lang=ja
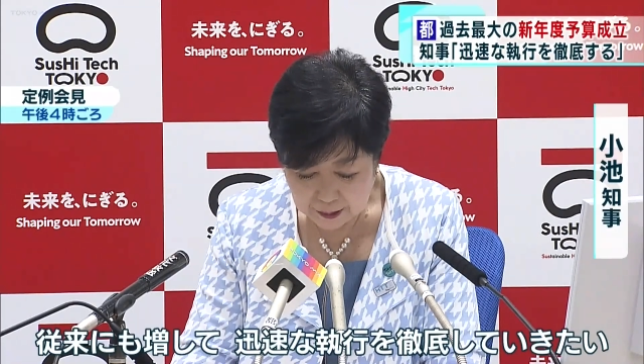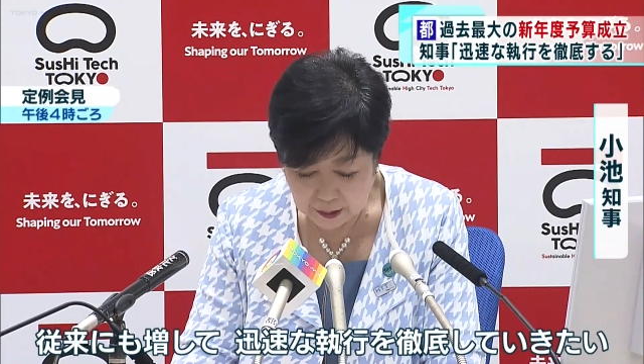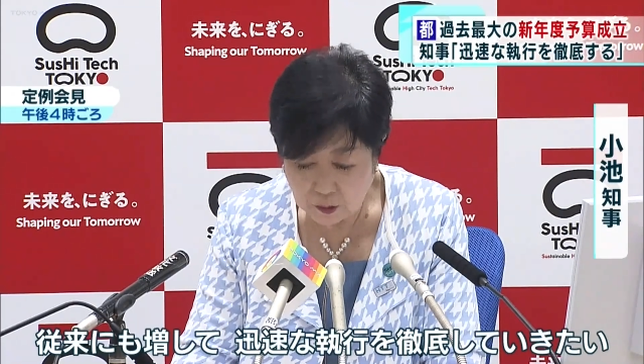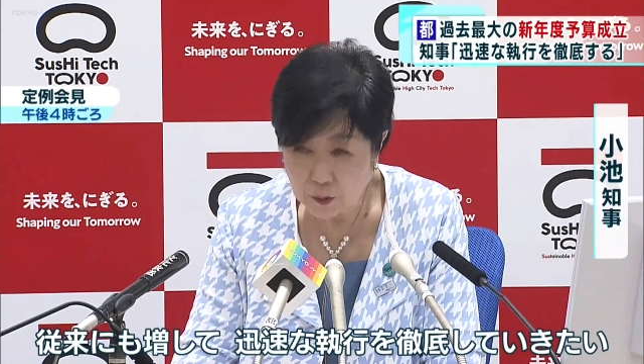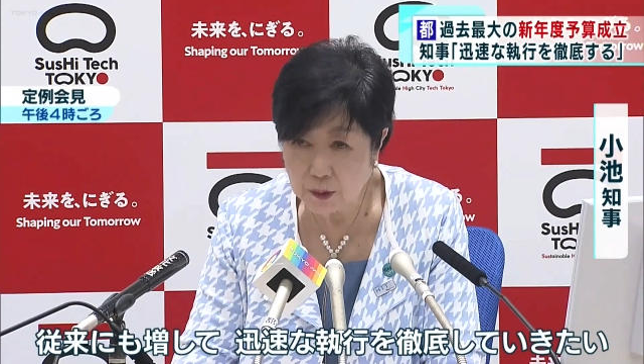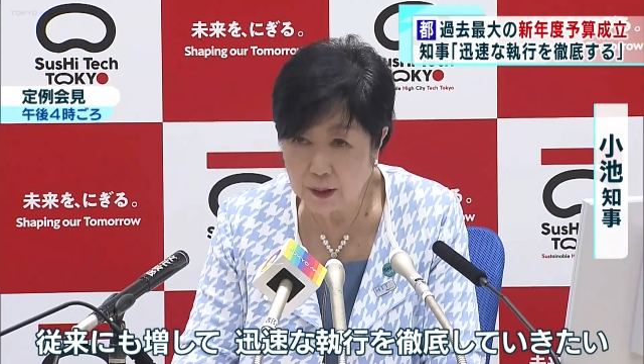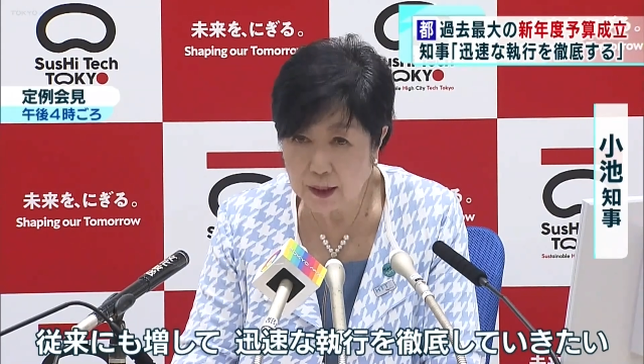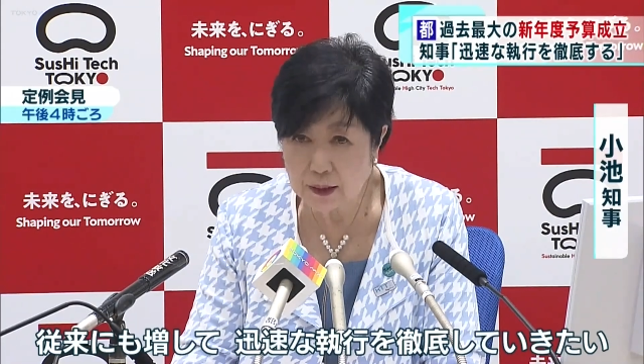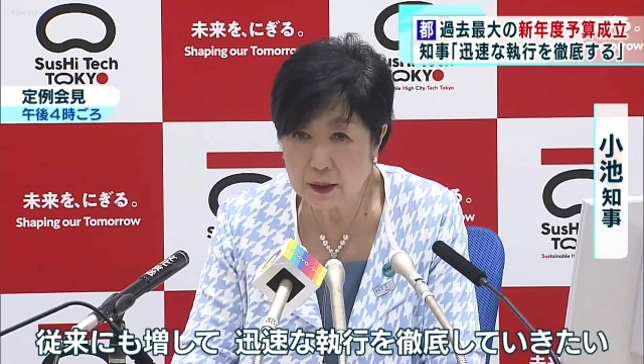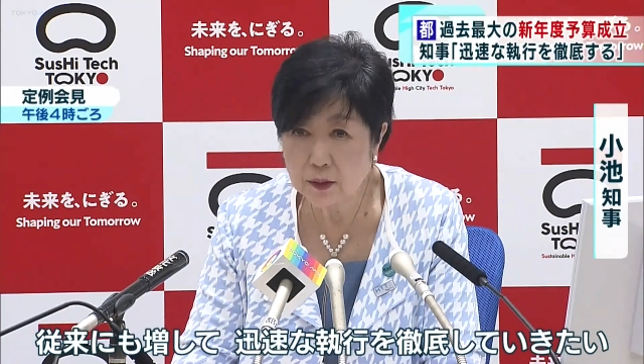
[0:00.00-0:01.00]
迅速
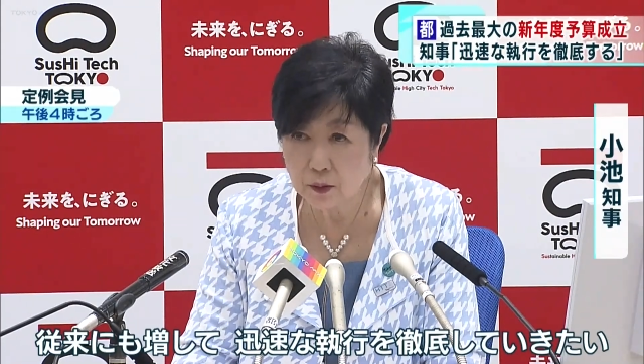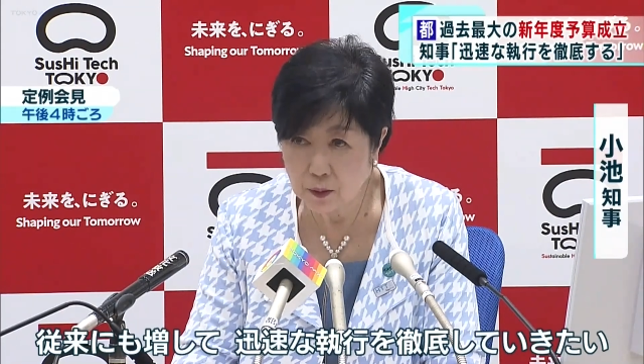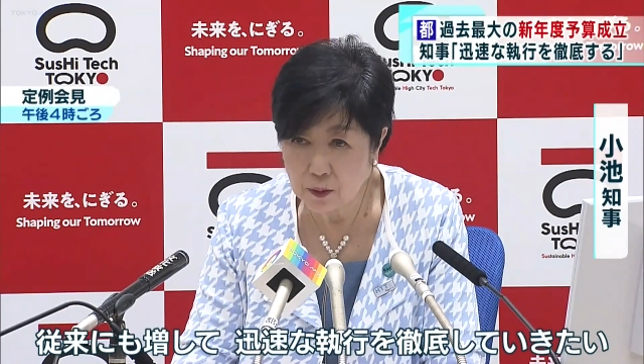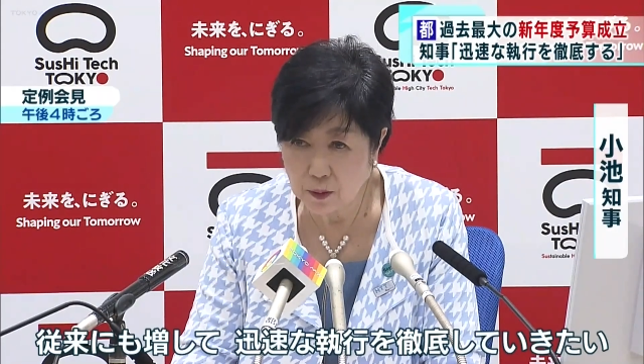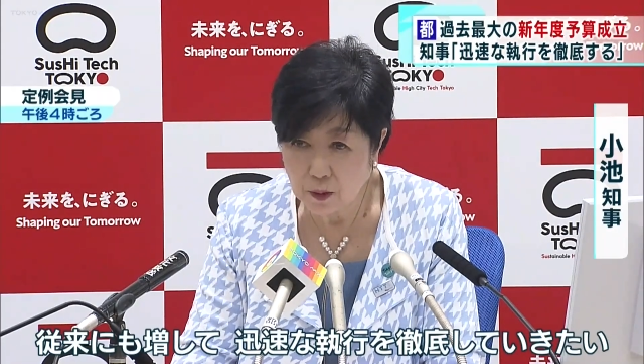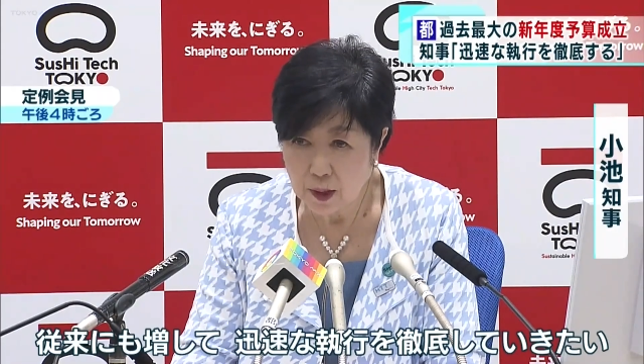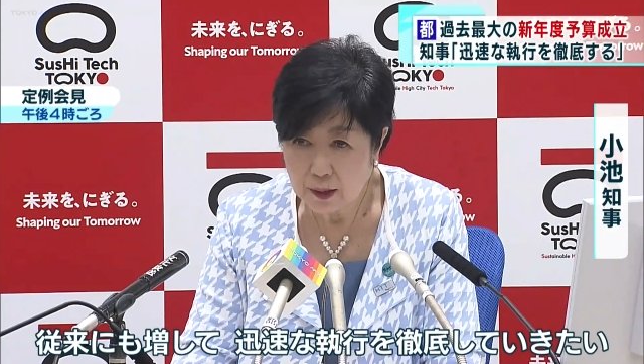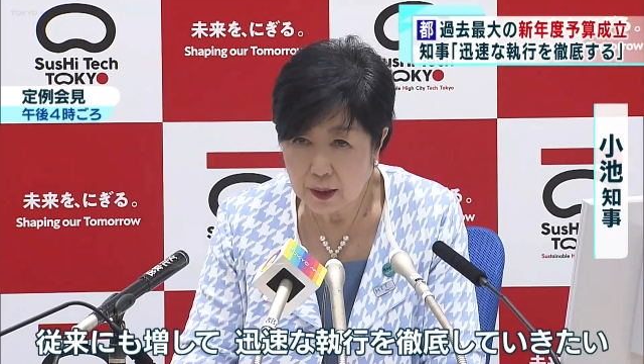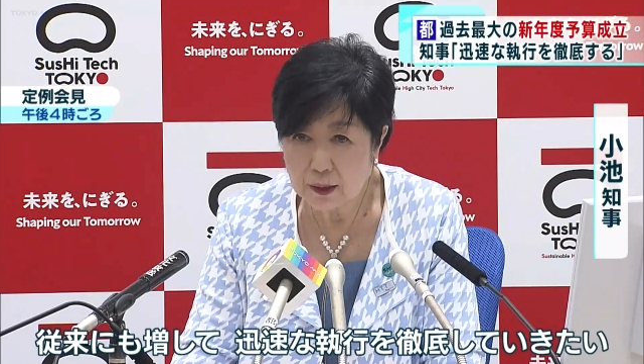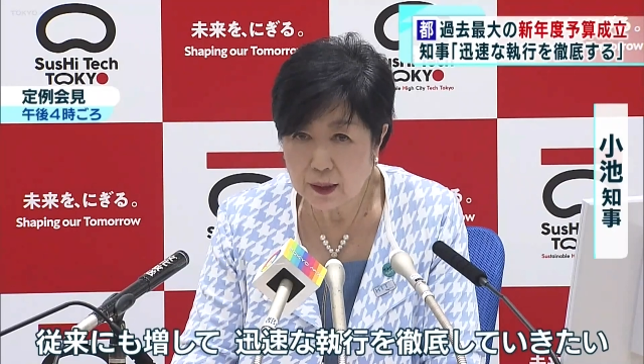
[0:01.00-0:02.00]
な執行を
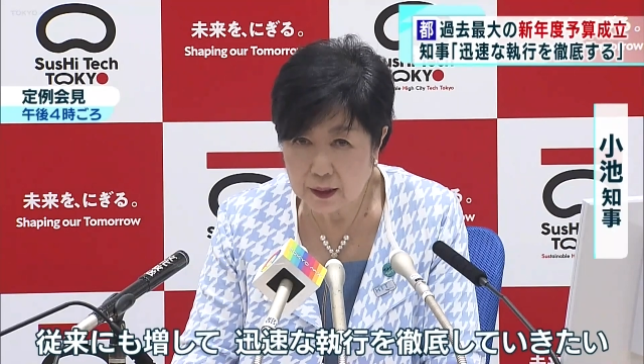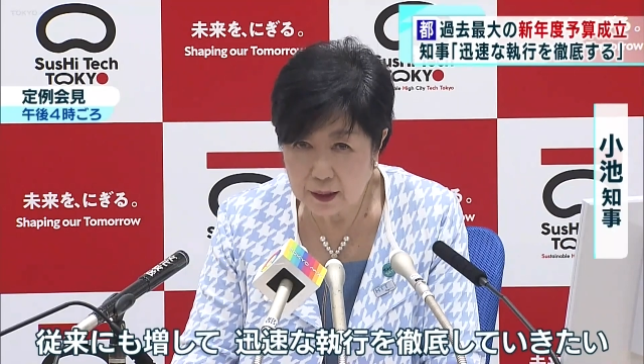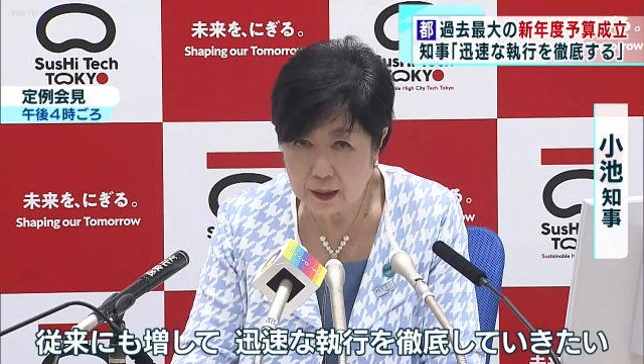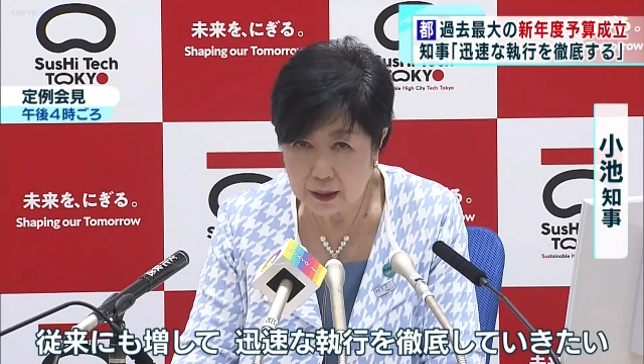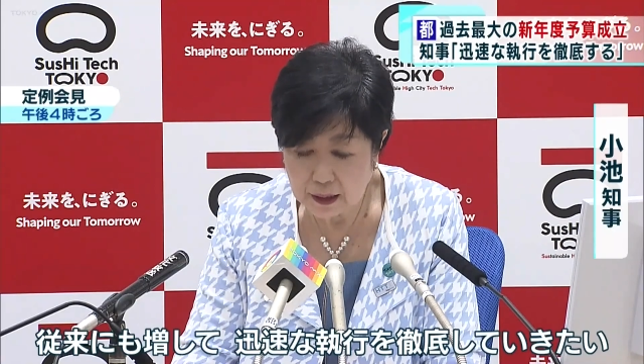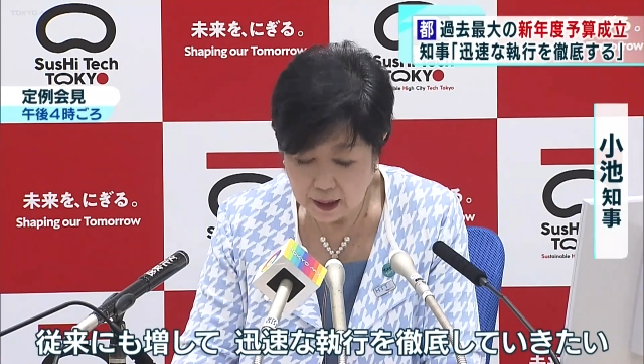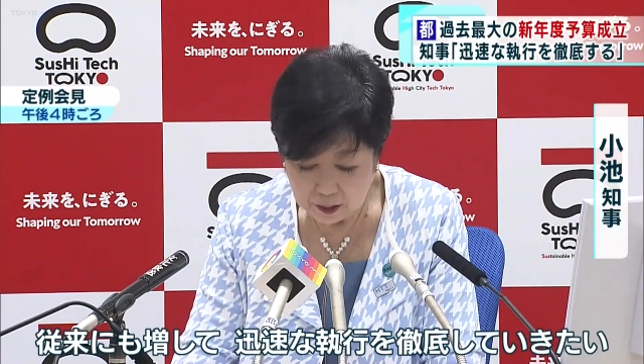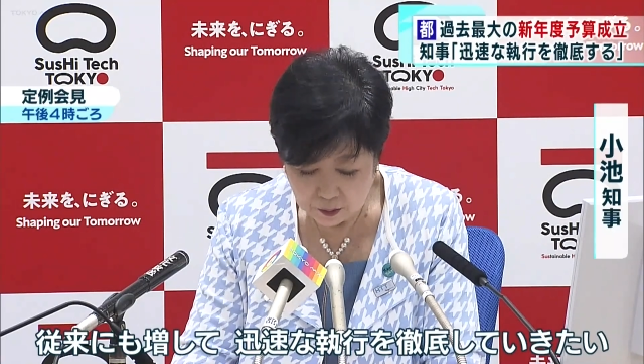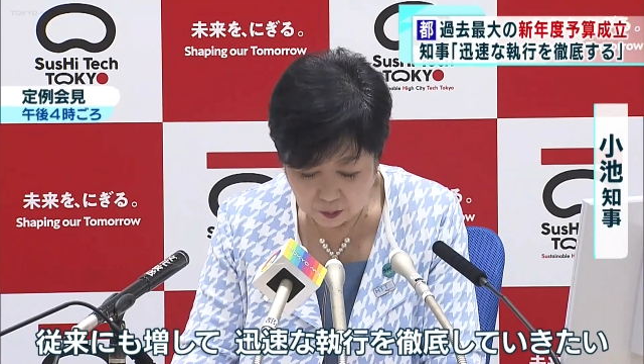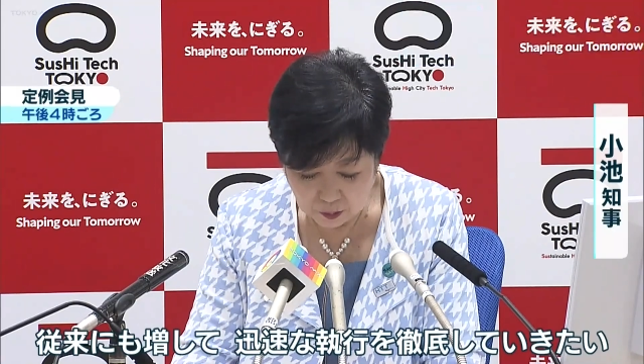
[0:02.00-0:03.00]
徹底していきたい
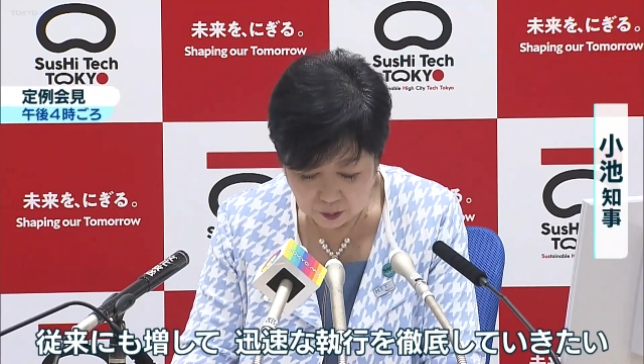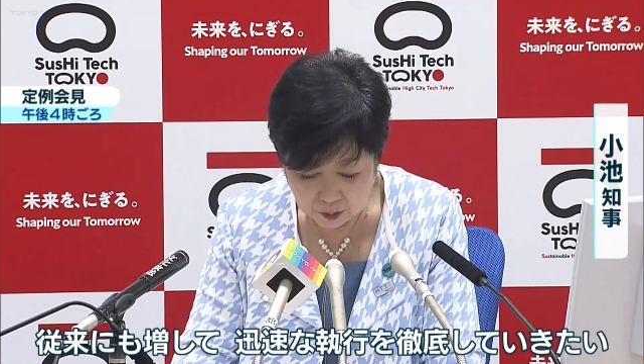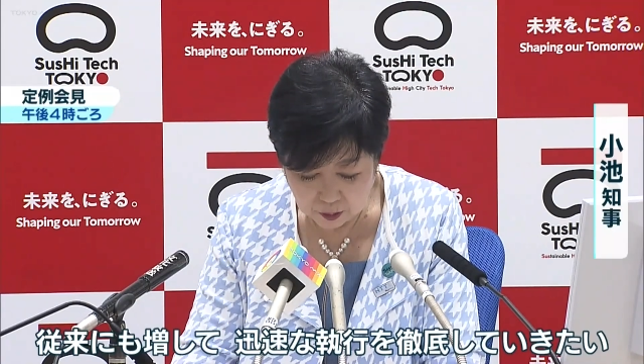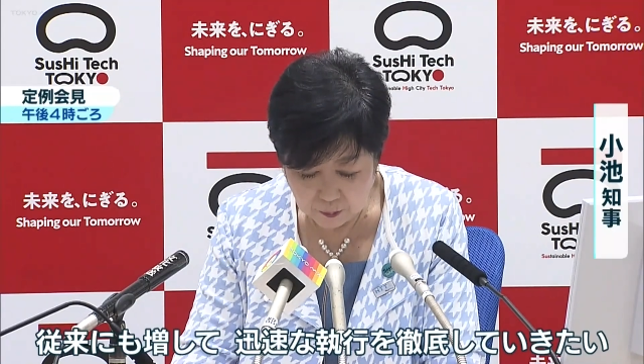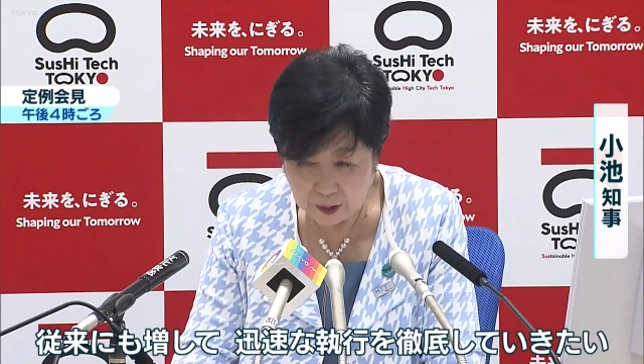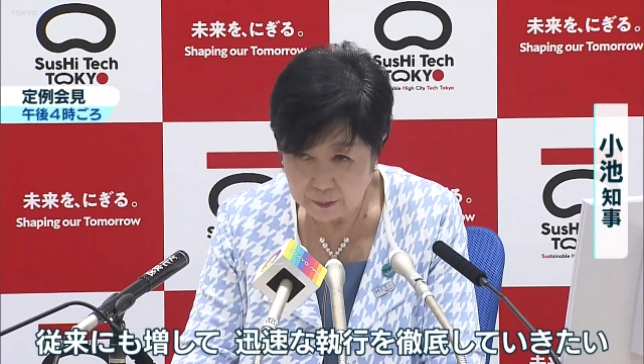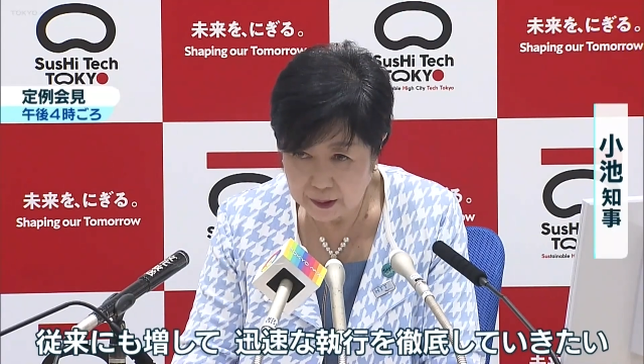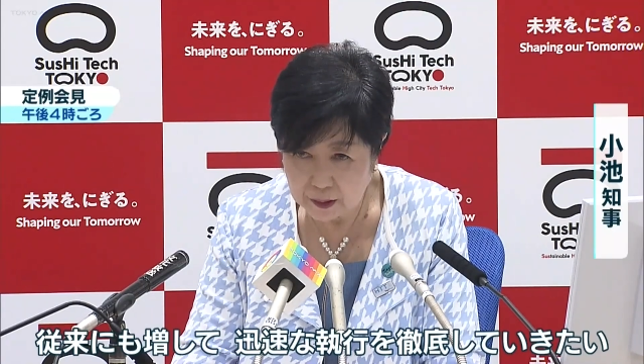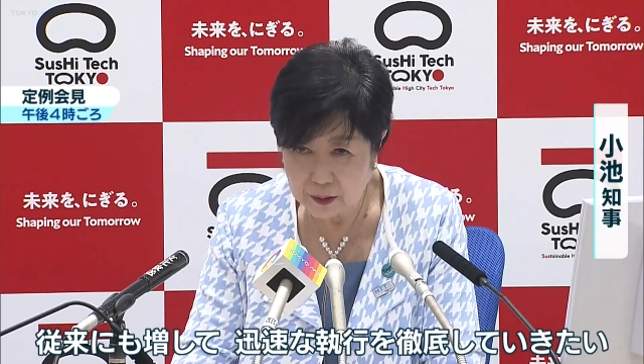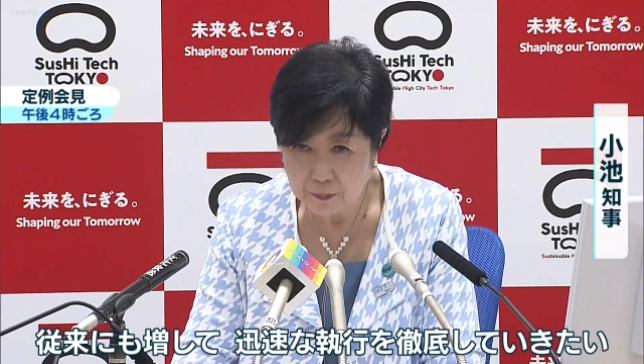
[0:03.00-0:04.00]
と思いま
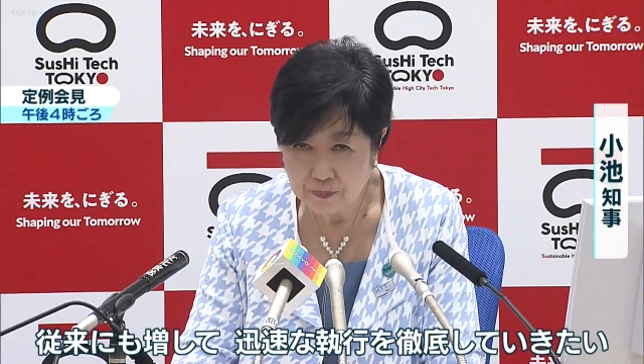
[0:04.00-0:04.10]
す。